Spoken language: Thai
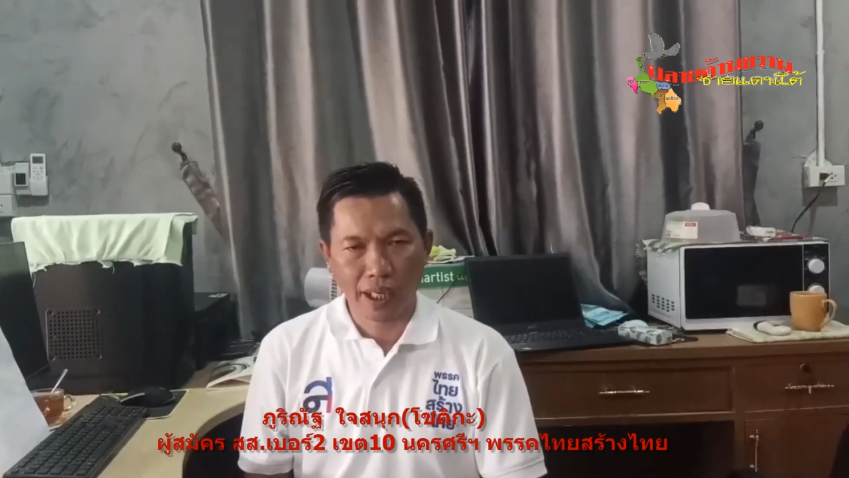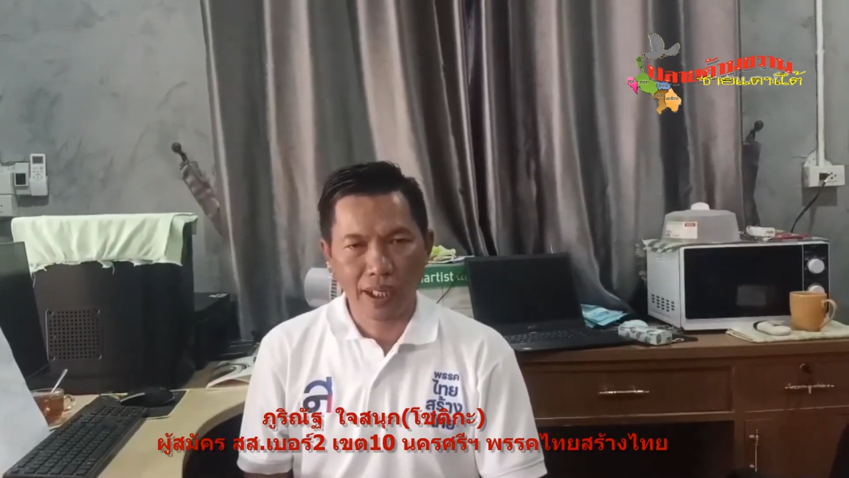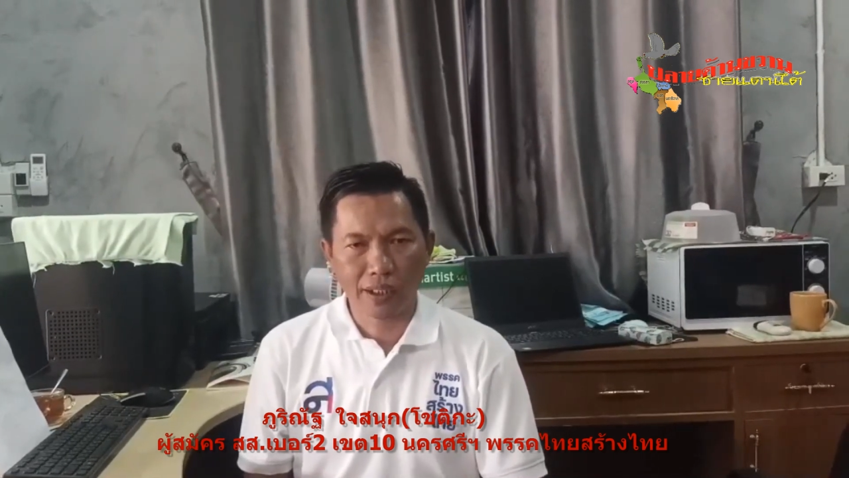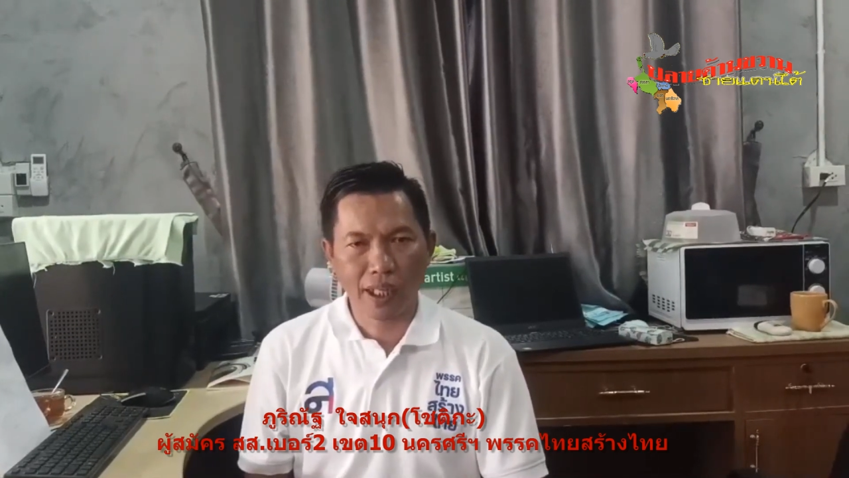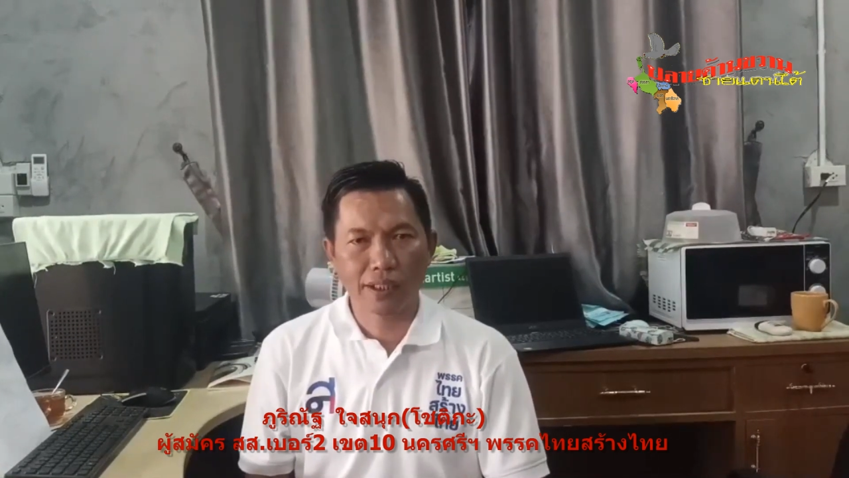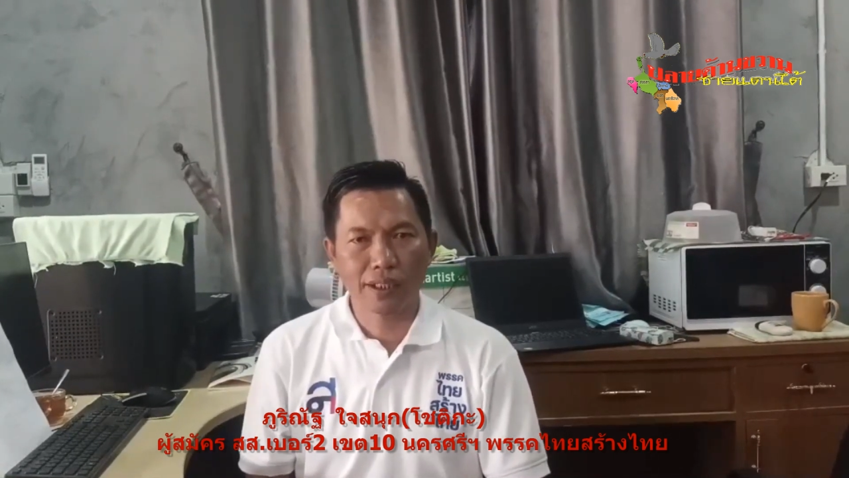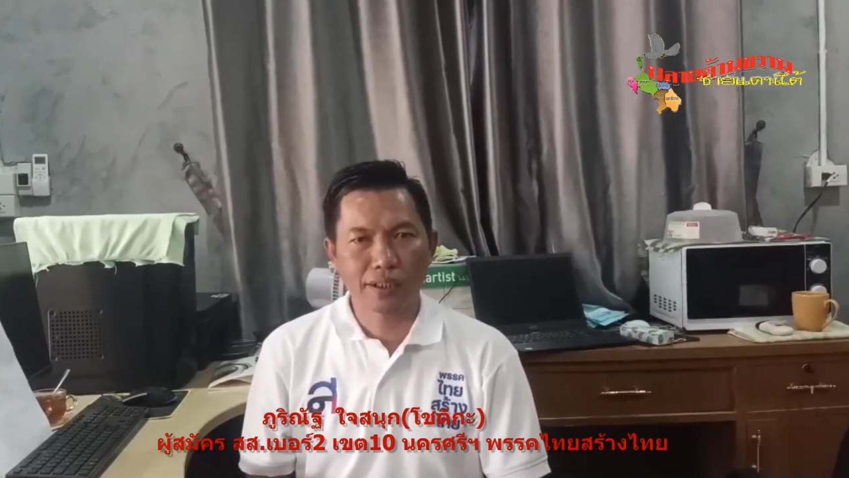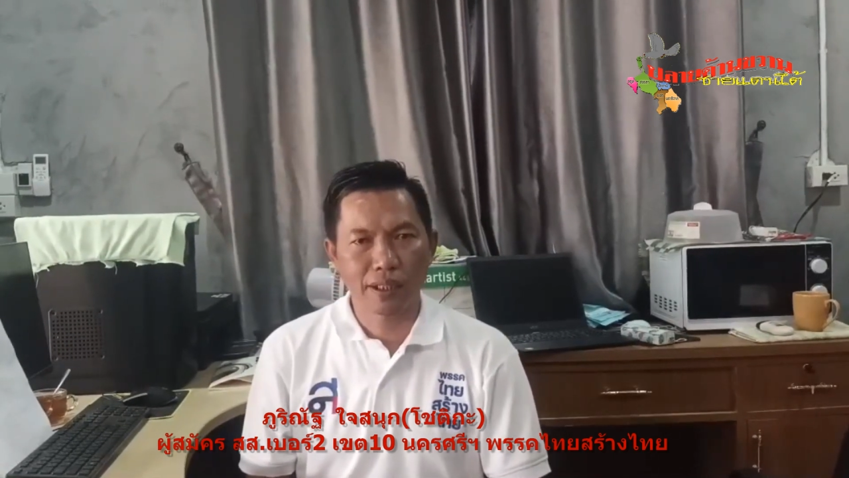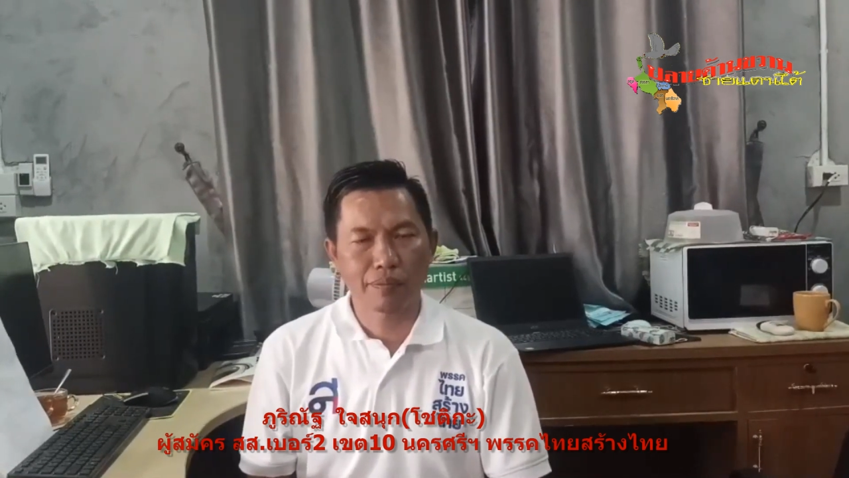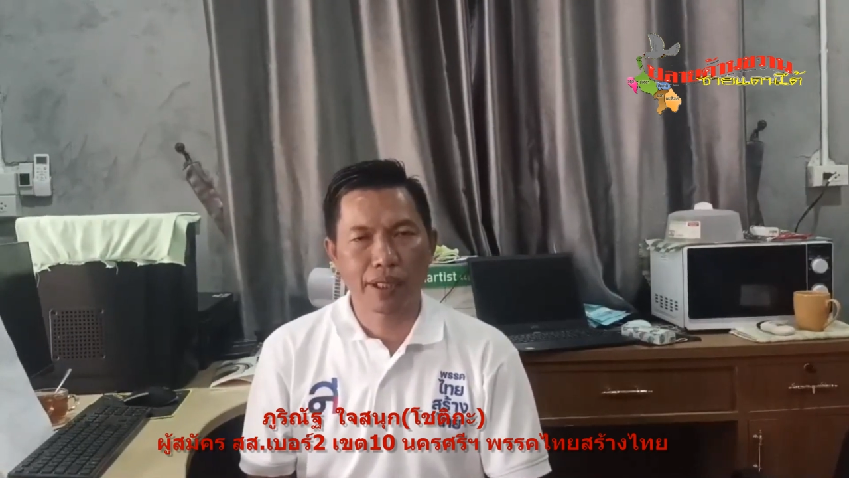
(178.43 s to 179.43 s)
เขตเลือกตั้ง
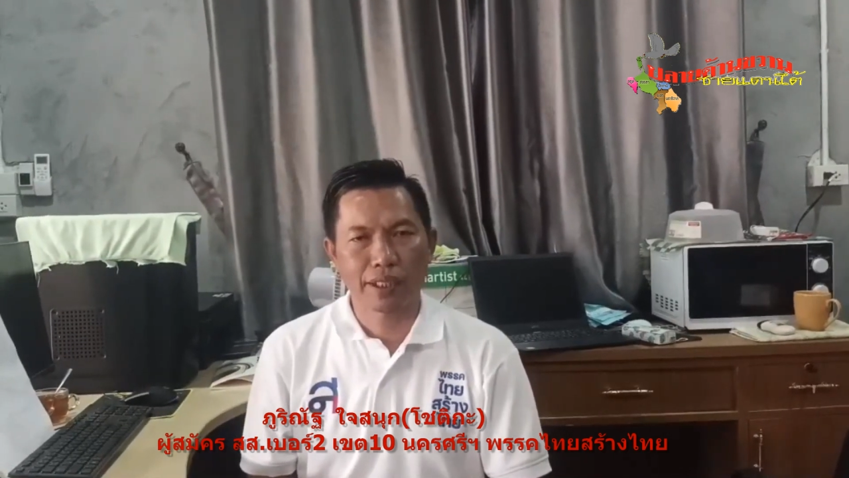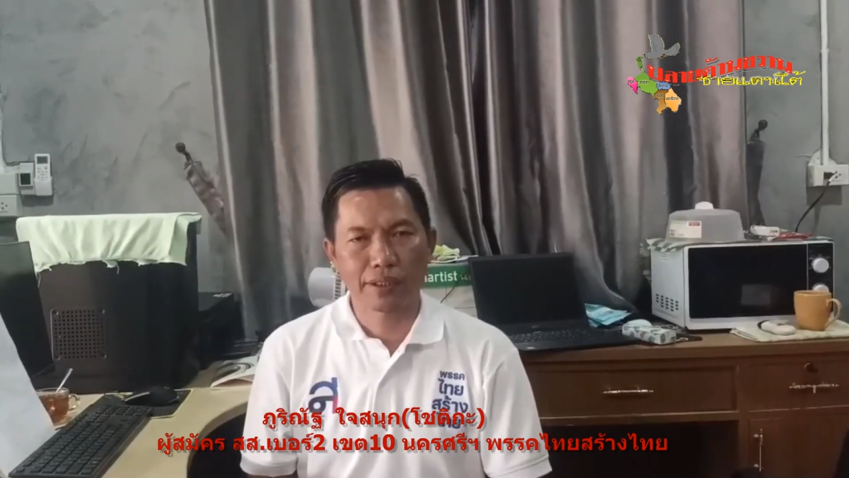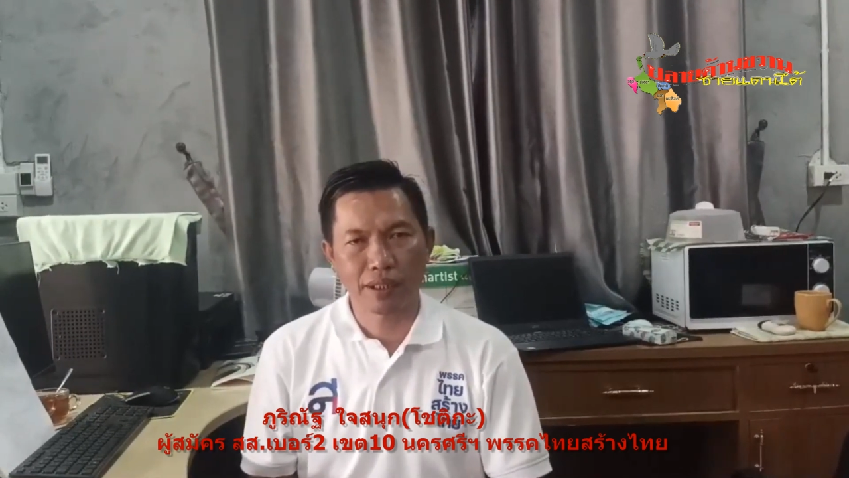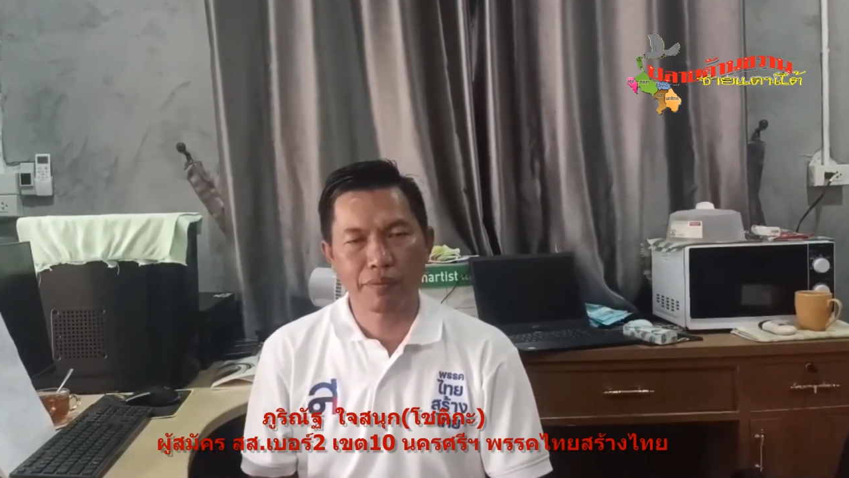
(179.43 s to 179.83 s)
ที่ 10เขต